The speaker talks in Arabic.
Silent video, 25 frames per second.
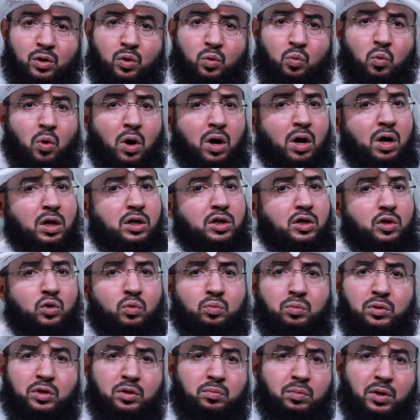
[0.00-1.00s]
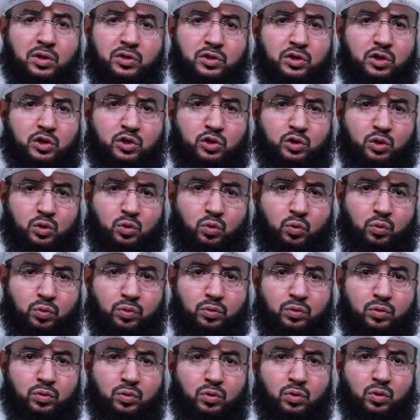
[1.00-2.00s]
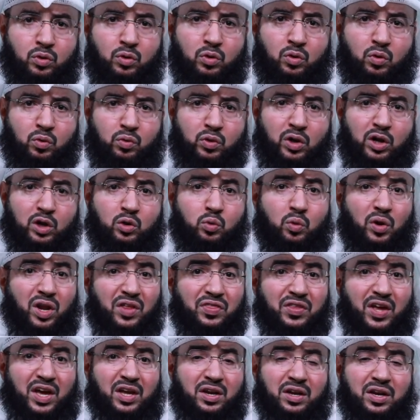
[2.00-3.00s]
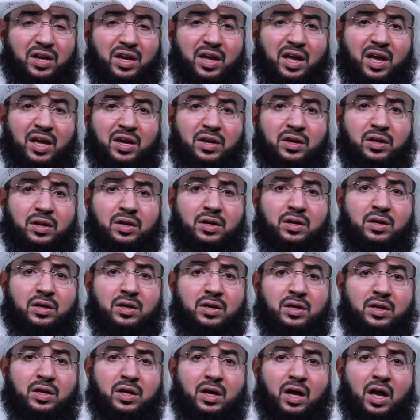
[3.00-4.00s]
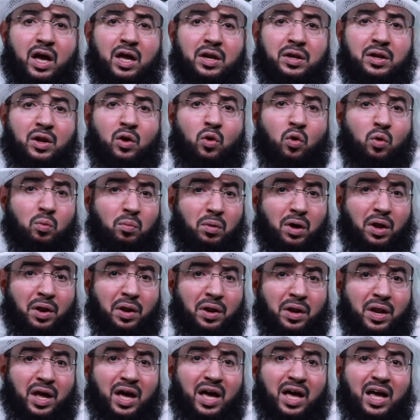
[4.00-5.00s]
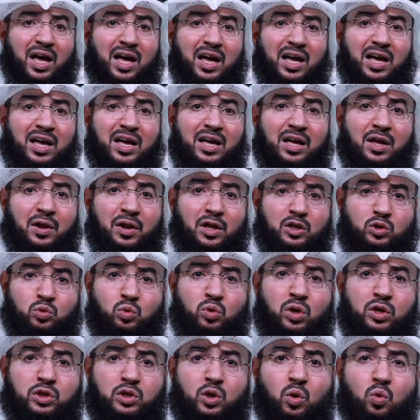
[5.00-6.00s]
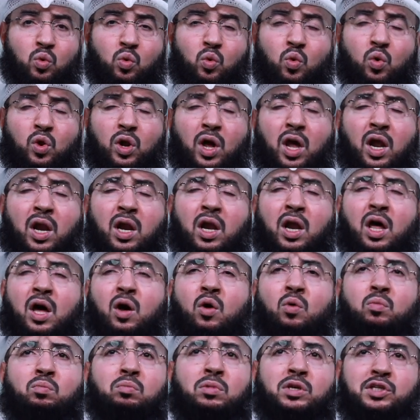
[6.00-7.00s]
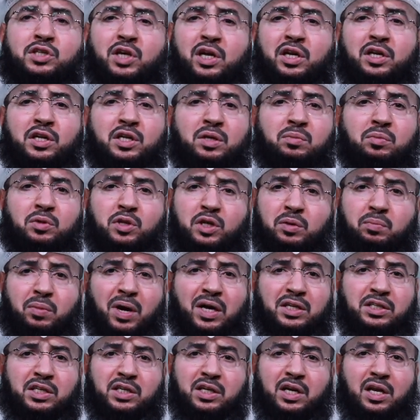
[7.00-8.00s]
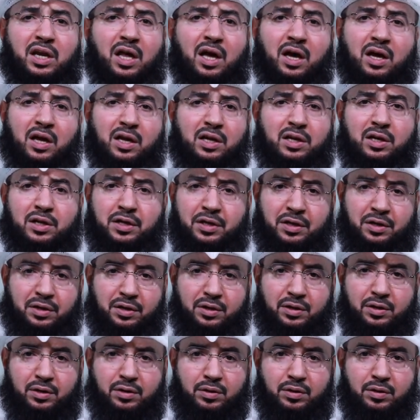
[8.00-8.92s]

وقليل من عباده الشكور ذلك ورد عن أن أن عمر رأى رجلا يقول اللهم اجعلني من عبادك الأقلين